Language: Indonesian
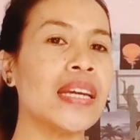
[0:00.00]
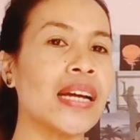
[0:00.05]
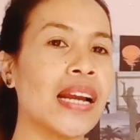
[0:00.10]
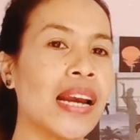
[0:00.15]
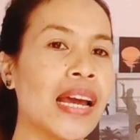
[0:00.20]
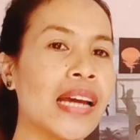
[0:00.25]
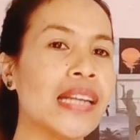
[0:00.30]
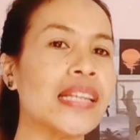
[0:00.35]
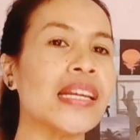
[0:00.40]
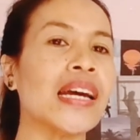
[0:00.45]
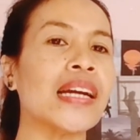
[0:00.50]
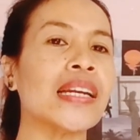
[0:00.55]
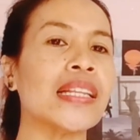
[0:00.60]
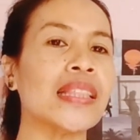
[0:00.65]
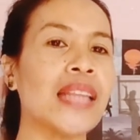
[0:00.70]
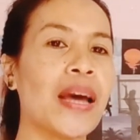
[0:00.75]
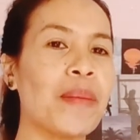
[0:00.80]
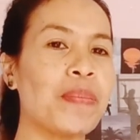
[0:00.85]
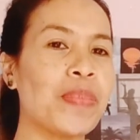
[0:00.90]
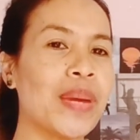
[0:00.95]
iklan yang
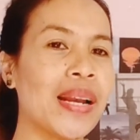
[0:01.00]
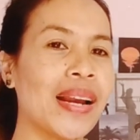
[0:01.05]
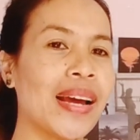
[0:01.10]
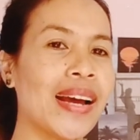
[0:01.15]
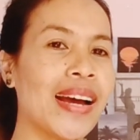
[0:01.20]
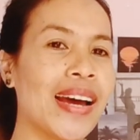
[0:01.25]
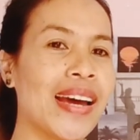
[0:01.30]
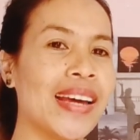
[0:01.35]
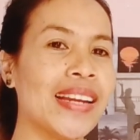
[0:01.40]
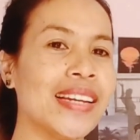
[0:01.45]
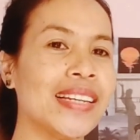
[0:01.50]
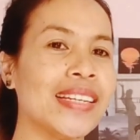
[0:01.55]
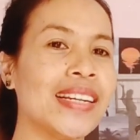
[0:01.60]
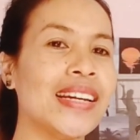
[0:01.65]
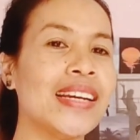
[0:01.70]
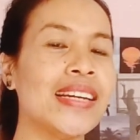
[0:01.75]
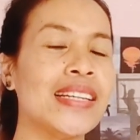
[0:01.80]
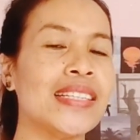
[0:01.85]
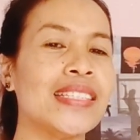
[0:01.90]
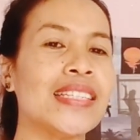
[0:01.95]
ditampilkan
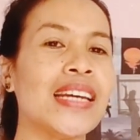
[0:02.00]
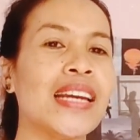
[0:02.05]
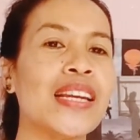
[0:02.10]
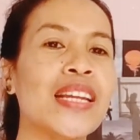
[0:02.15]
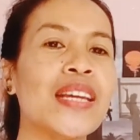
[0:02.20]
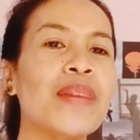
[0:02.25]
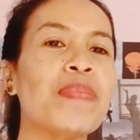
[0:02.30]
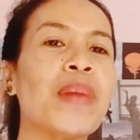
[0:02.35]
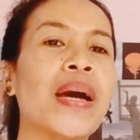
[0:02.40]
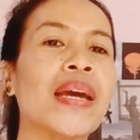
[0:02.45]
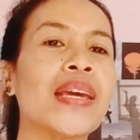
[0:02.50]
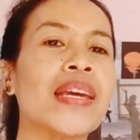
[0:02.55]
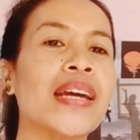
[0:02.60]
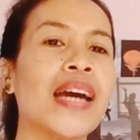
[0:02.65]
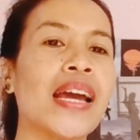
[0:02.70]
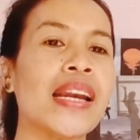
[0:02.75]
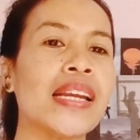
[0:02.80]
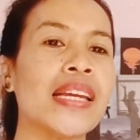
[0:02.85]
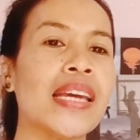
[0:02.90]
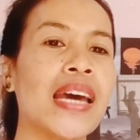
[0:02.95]
jadi bagi
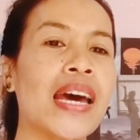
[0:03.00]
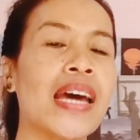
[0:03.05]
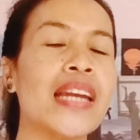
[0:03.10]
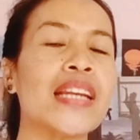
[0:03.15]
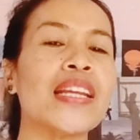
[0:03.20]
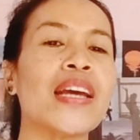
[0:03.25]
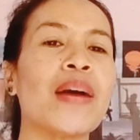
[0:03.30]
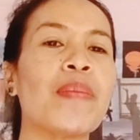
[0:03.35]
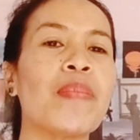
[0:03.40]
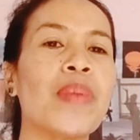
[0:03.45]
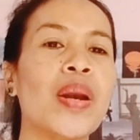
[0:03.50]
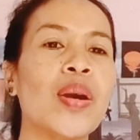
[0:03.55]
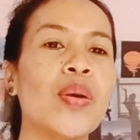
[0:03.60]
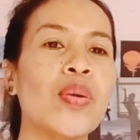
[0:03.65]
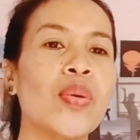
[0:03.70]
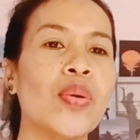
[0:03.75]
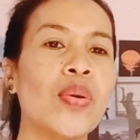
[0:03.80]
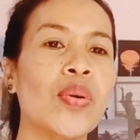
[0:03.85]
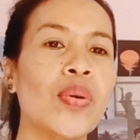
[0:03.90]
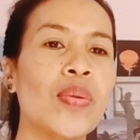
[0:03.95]
kalian yang
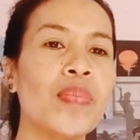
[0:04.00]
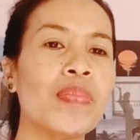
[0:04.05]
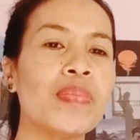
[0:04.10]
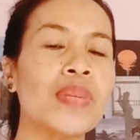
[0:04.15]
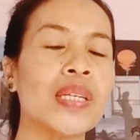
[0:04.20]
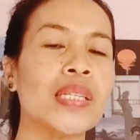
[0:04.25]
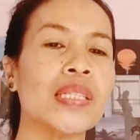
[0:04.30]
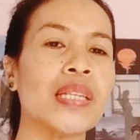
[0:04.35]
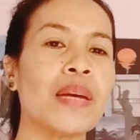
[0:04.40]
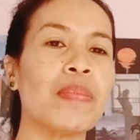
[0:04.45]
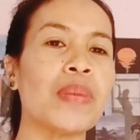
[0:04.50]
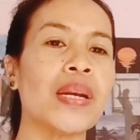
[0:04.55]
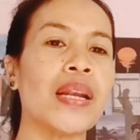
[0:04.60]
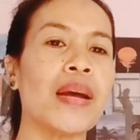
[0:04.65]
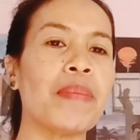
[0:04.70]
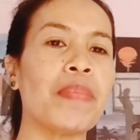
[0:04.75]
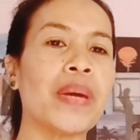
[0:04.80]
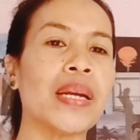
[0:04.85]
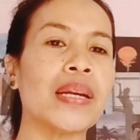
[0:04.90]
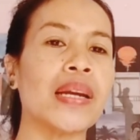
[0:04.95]
belum bisa
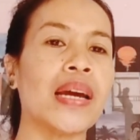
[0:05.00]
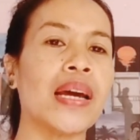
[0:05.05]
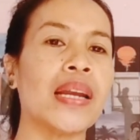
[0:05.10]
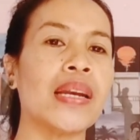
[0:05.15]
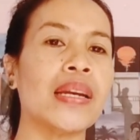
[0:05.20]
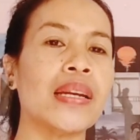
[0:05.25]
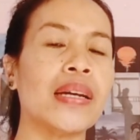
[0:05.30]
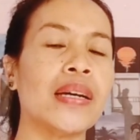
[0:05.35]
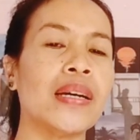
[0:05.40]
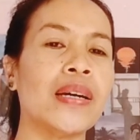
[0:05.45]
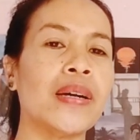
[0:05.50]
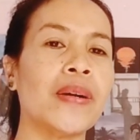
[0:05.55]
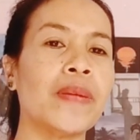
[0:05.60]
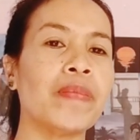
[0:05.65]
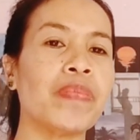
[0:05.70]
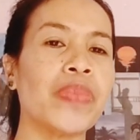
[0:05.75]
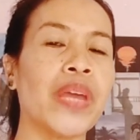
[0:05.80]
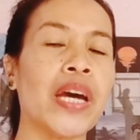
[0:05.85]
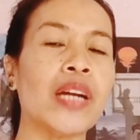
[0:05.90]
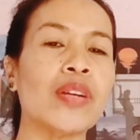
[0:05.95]
mendapatkan
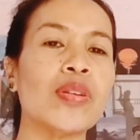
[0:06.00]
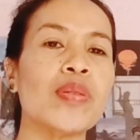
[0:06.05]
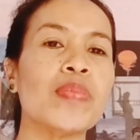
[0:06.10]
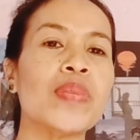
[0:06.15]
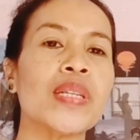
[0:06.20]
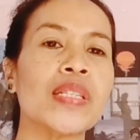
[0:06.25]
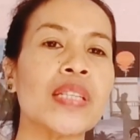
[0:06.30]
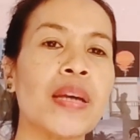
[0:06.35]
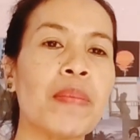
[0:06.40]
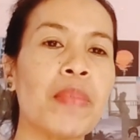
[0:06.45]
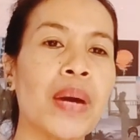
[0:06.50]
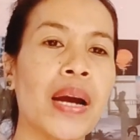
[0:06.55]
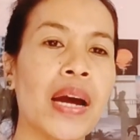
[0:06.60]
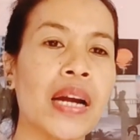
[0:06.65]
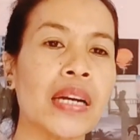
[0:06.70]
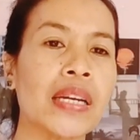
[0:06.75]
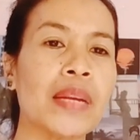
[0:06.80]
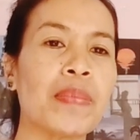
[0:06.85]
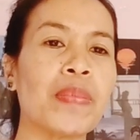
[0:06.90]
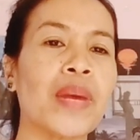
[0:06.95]
um, atau bisa
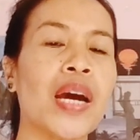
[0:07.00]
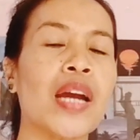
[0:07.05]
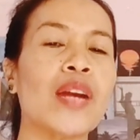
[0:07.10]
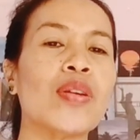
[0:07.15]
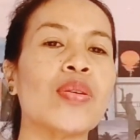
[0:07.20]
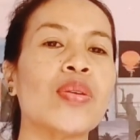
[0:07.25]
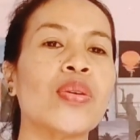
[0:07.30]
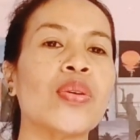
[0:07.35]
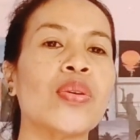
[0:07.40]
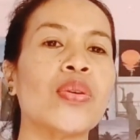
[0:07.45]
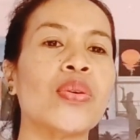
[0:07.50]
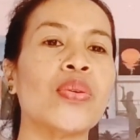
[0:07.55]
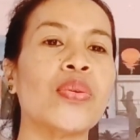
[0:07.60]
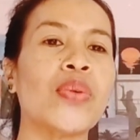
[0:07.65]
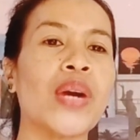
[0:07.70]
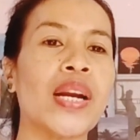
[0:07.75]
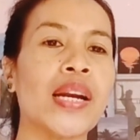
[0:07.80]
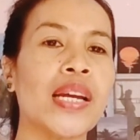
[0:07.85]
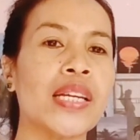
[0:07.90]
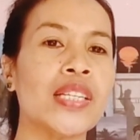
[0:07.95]
mengaktifkan logo
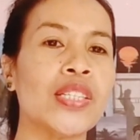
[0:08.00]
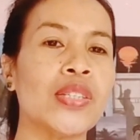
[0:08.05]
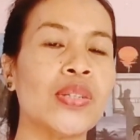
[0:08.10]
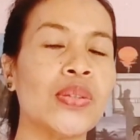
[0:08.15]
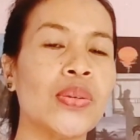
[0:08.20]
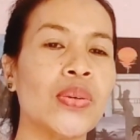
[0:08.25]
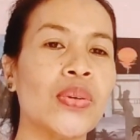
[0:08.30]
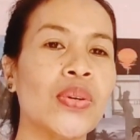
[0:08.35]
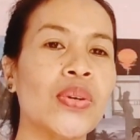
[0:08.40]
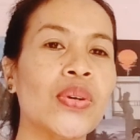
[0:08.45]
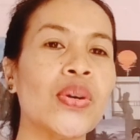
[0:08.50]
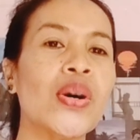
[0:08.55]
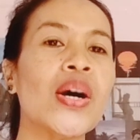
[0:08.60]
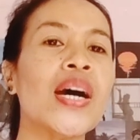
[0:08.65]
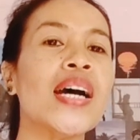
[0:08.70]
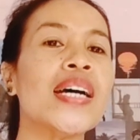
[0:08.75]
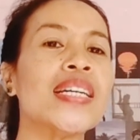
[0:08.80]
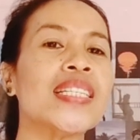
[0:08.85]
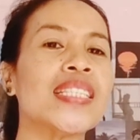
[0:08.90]
warna hijau,